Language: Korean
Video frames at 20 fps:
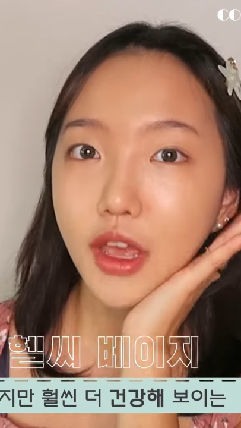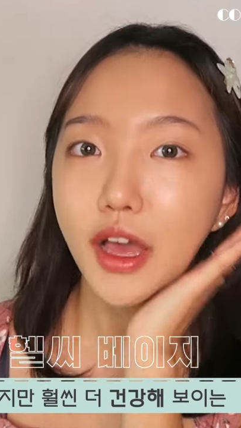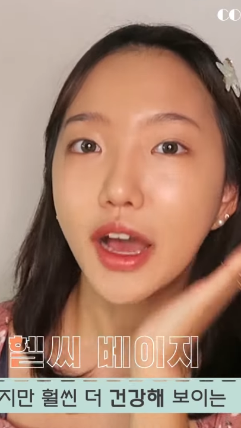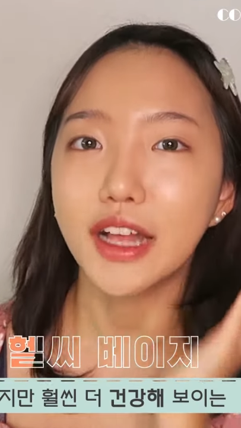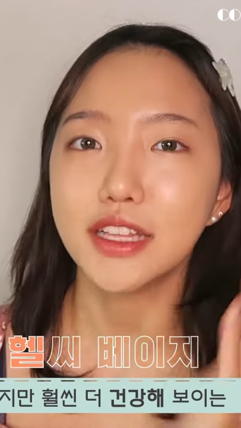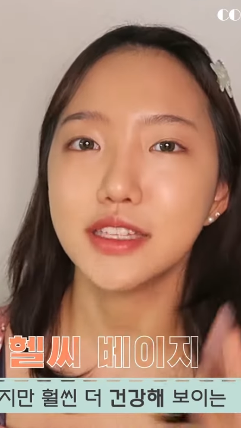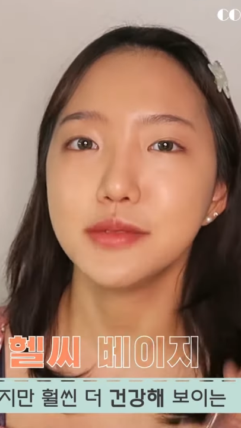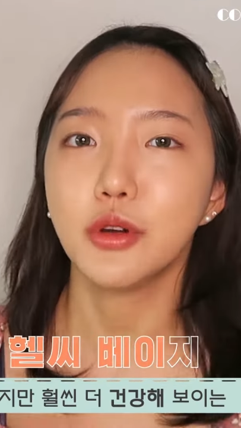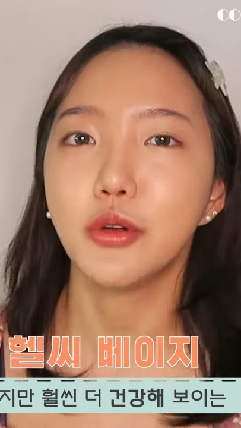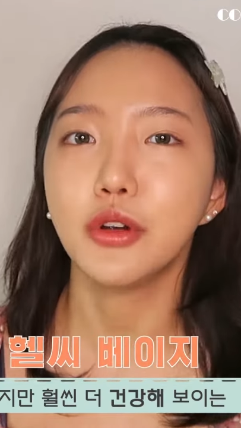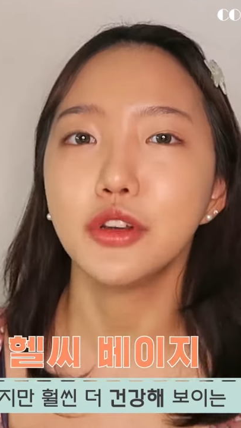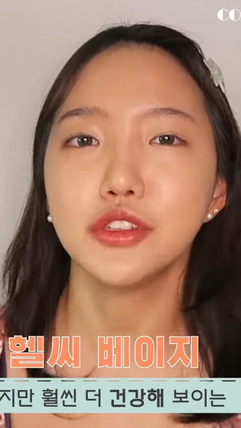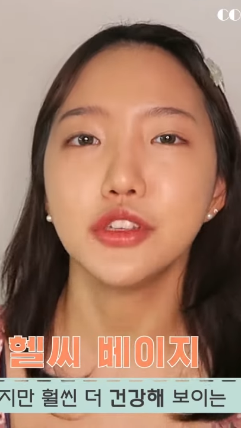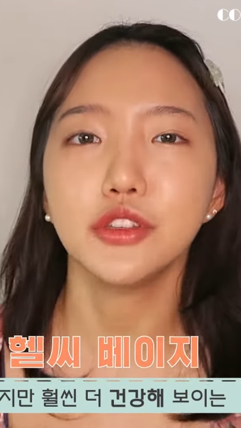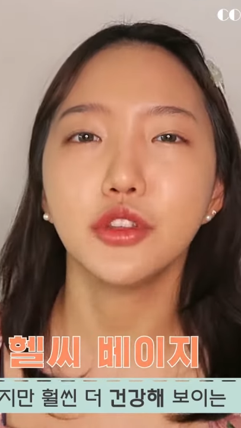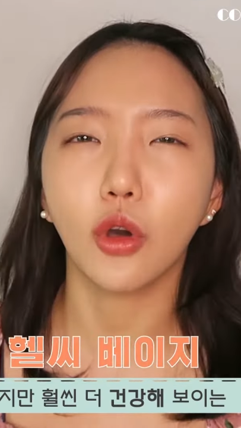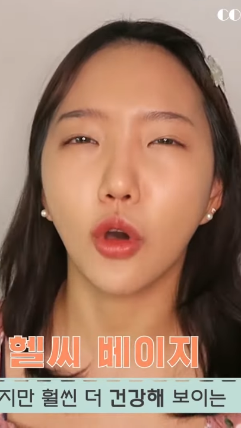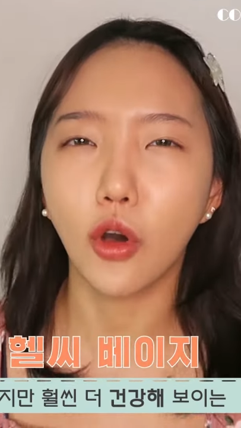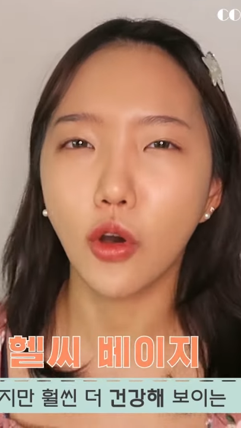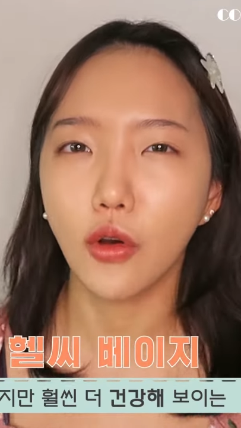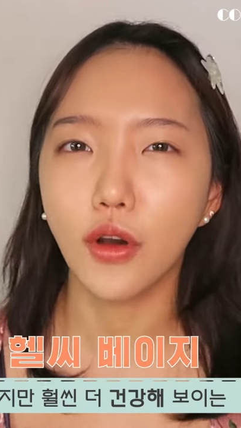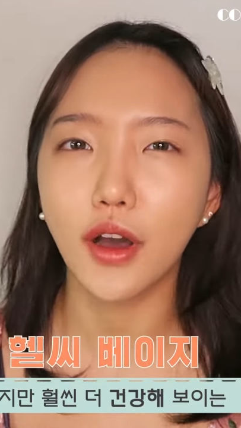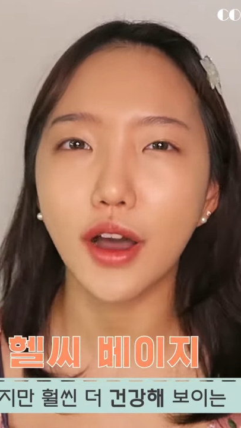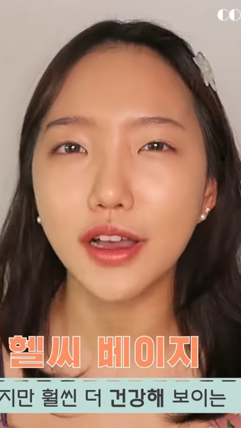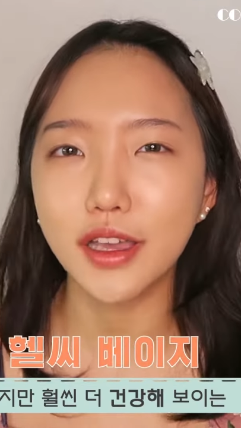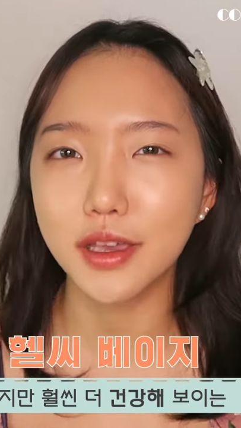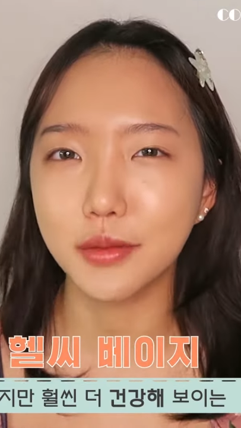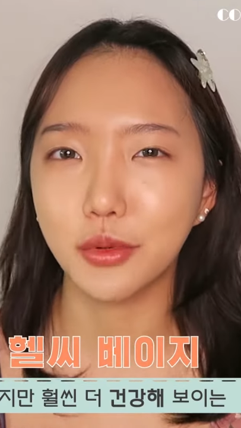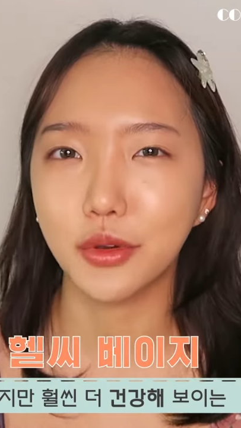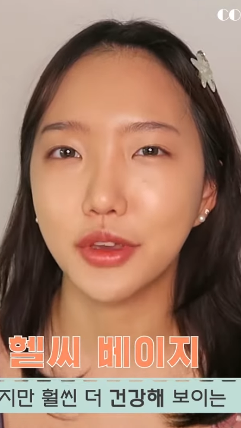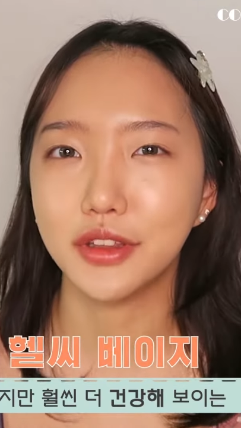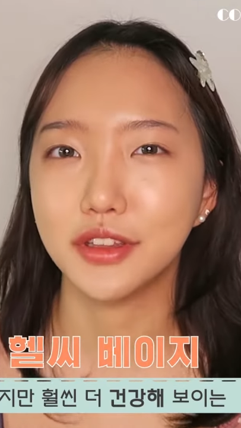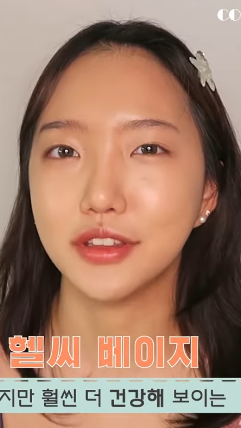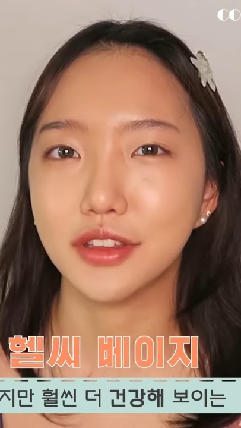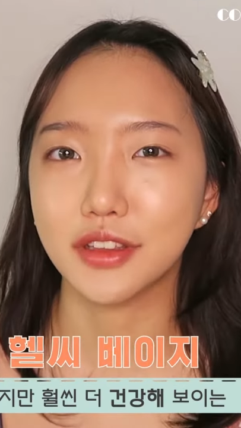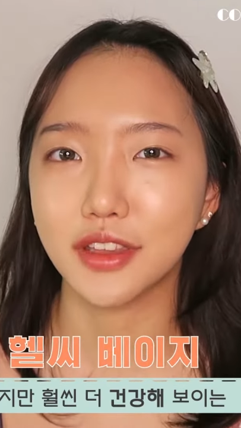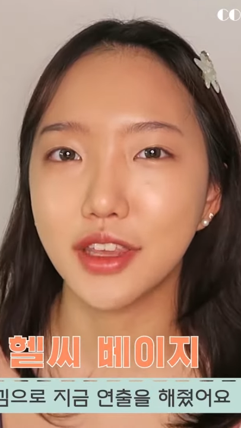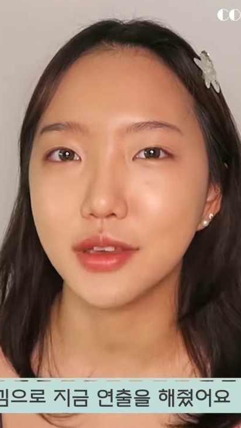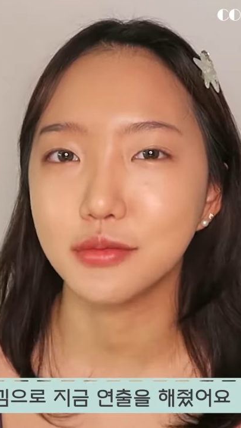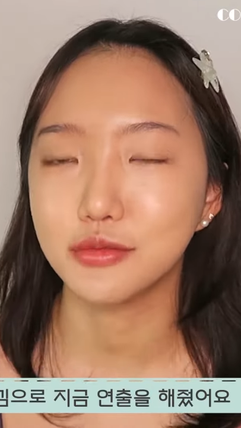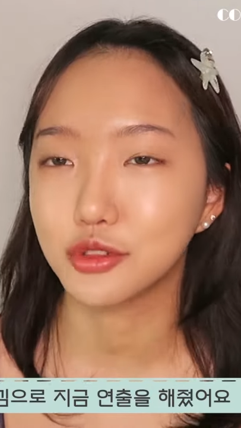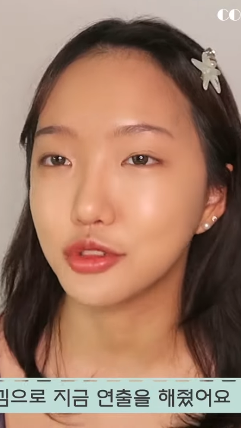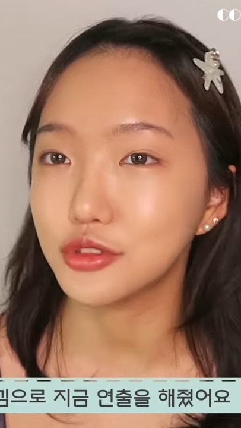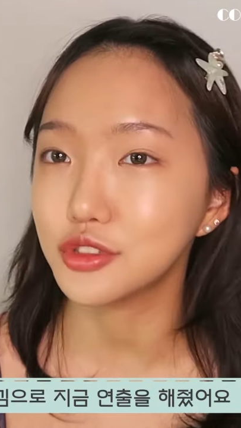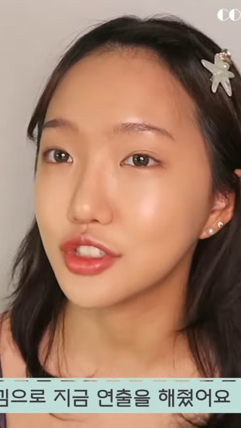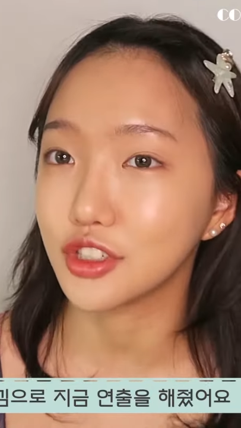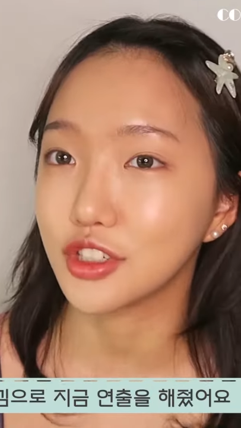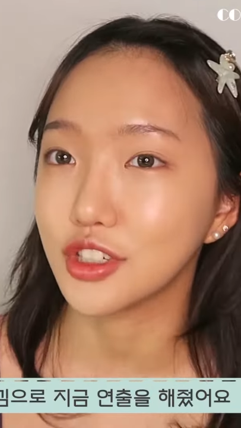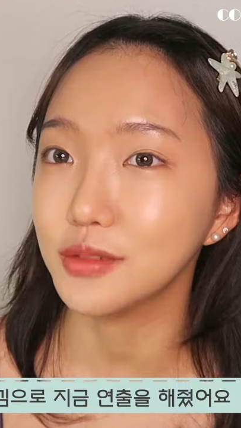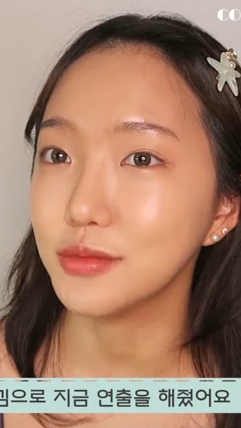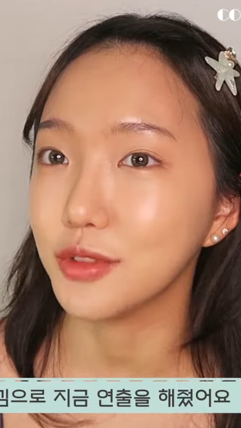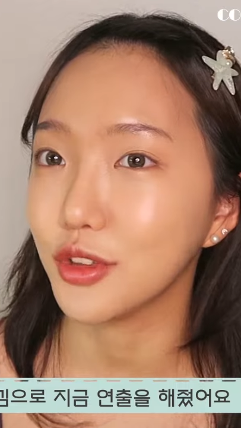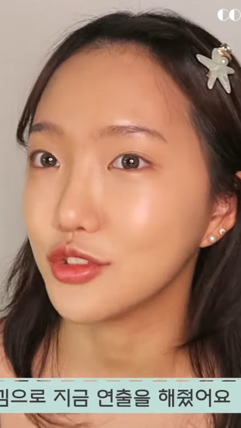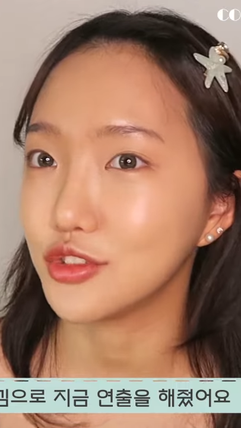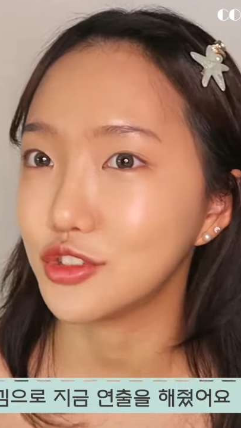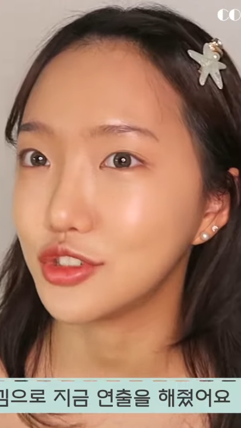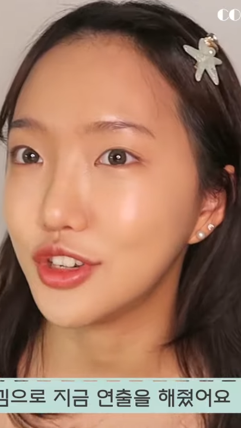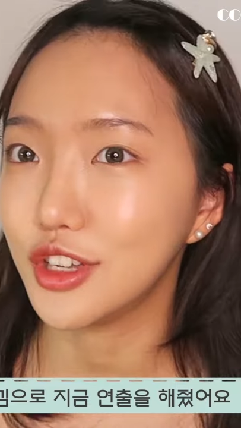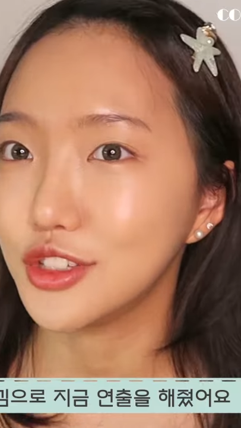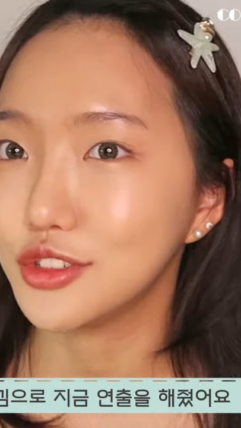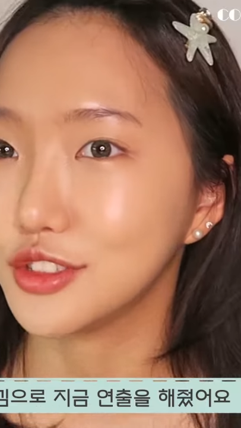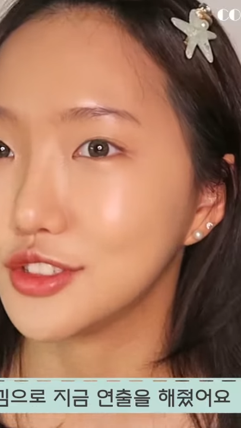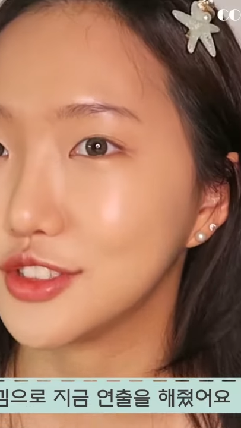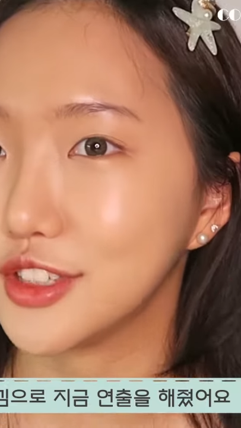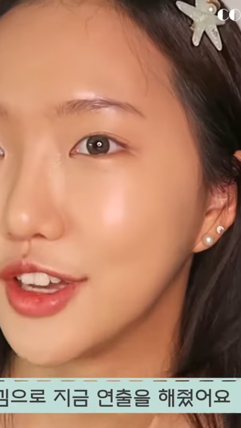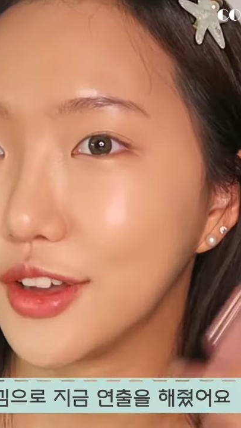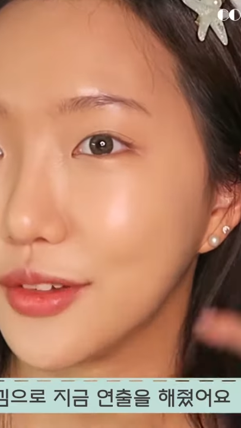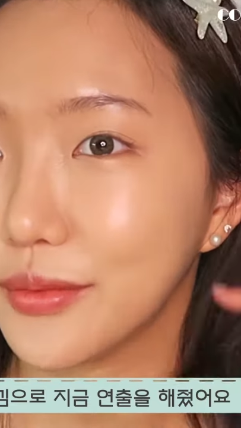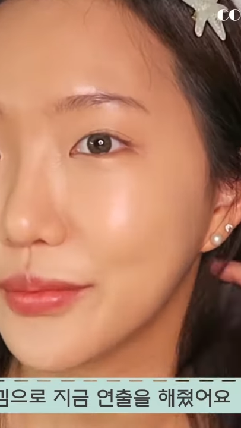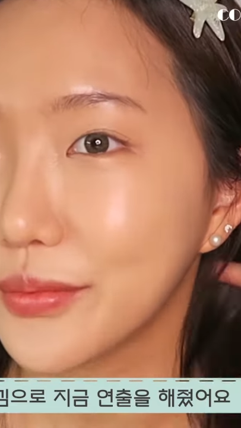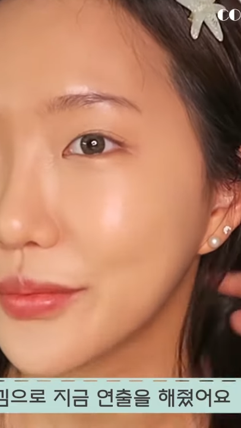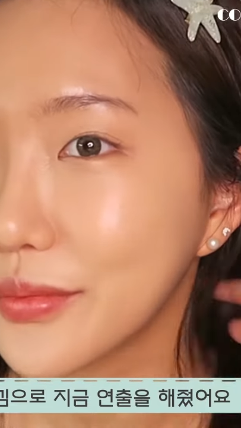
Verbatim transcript: 하지만 훨씬 더 건강해 보이는 느낌으로 지금 연출을 해줬어요.